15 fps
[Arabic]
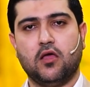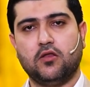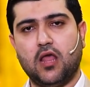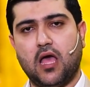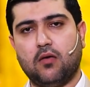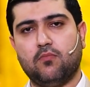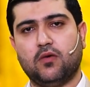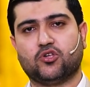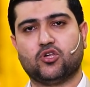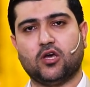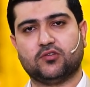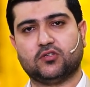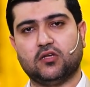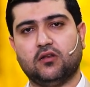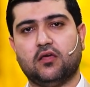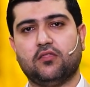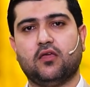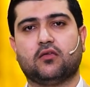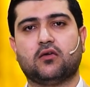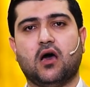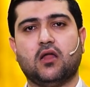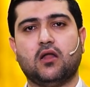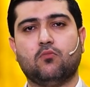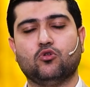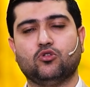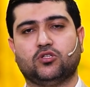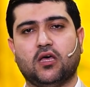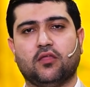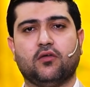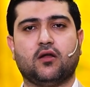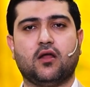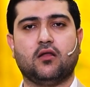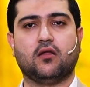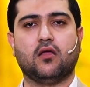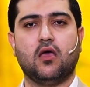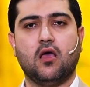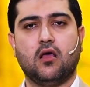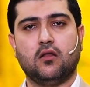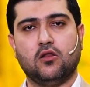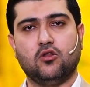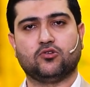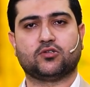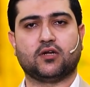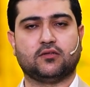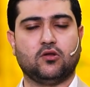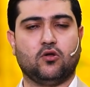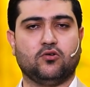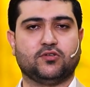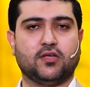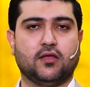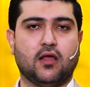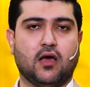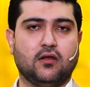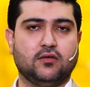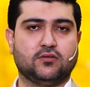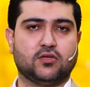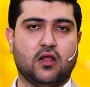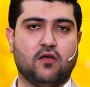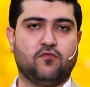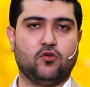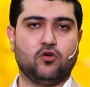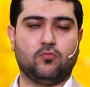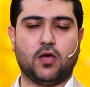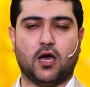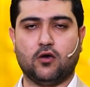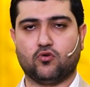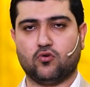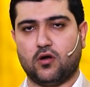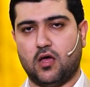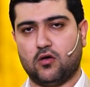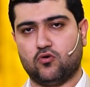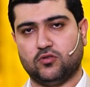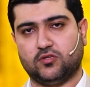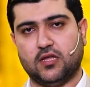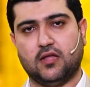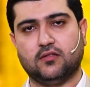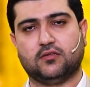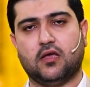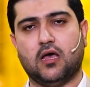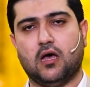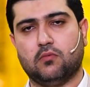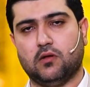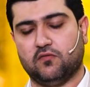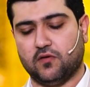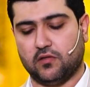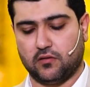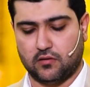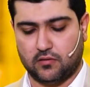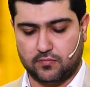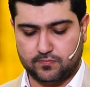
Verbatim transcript: نعم الشخص الذي كان منتظرا لنصرة الحسين عليه السلام في يوم عاشوراء كنت أنت يا أبا الفضل